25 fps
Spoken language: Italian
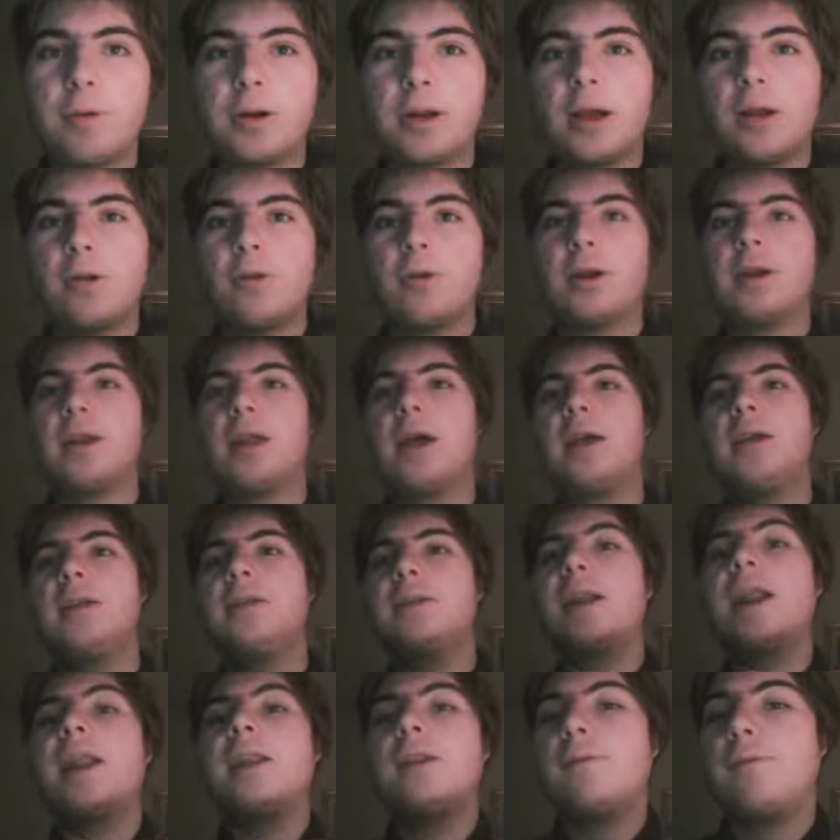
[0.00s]
Perché allora ne
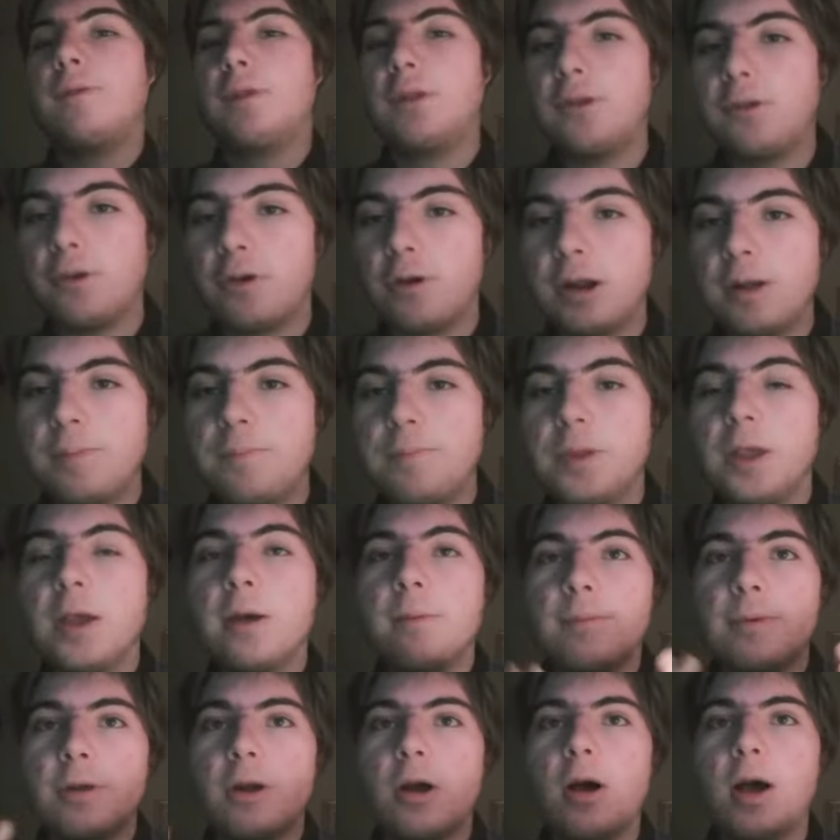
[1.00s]
hai tre difensori,
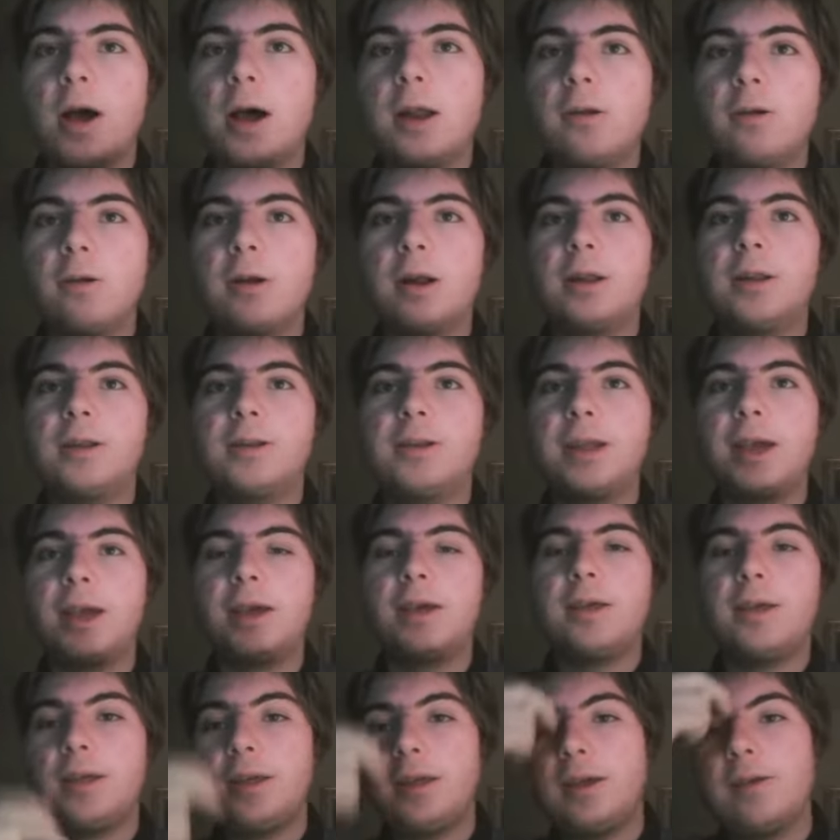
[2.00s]
però allora
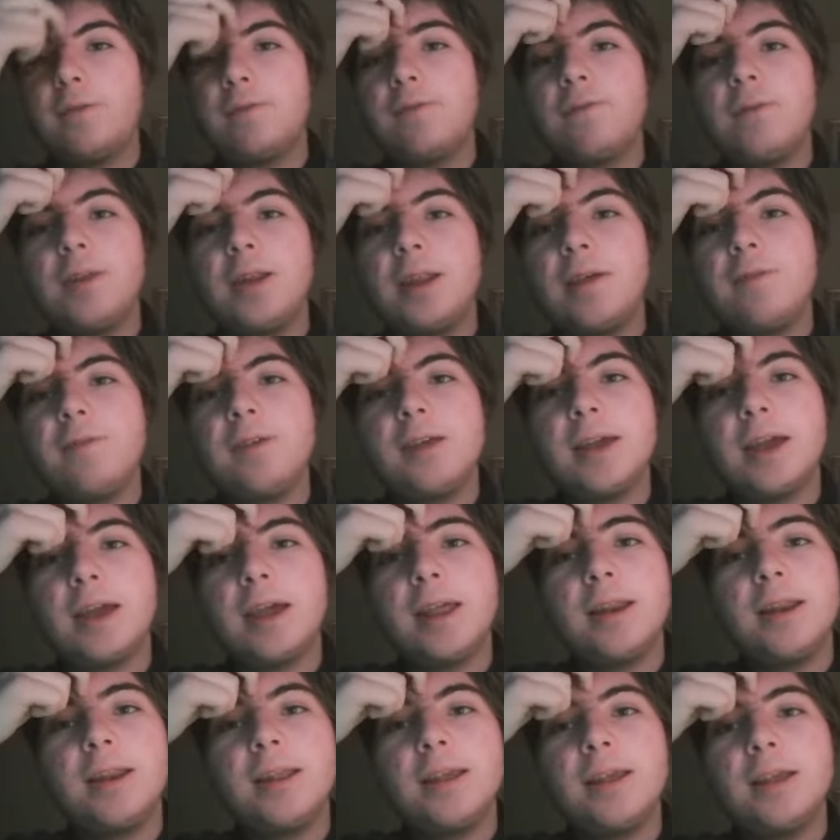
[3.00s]
te, vedevi
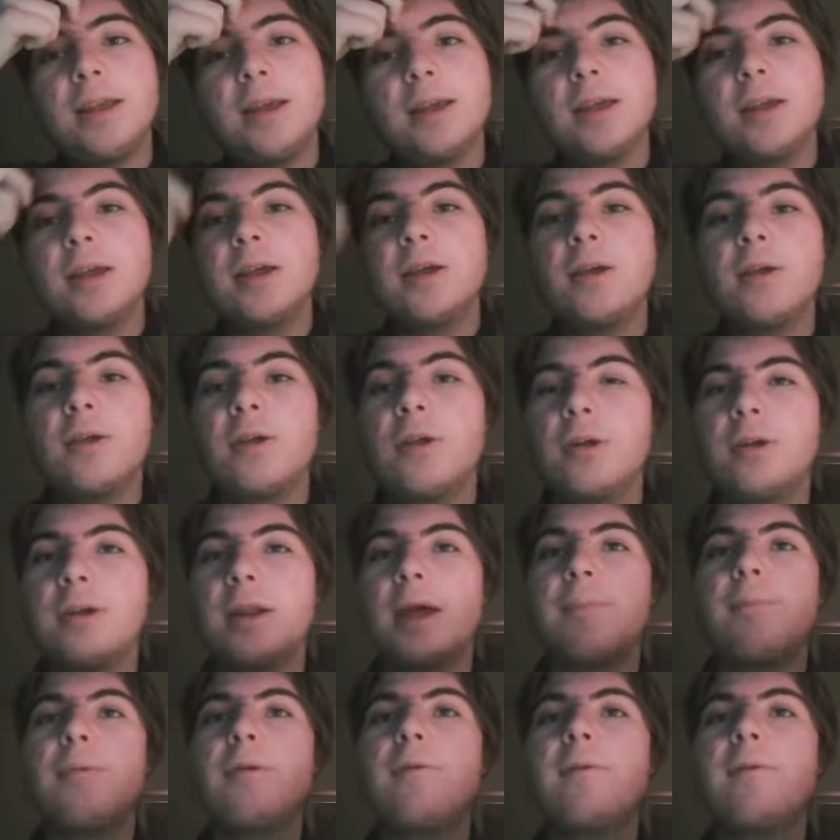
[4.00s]
che lì te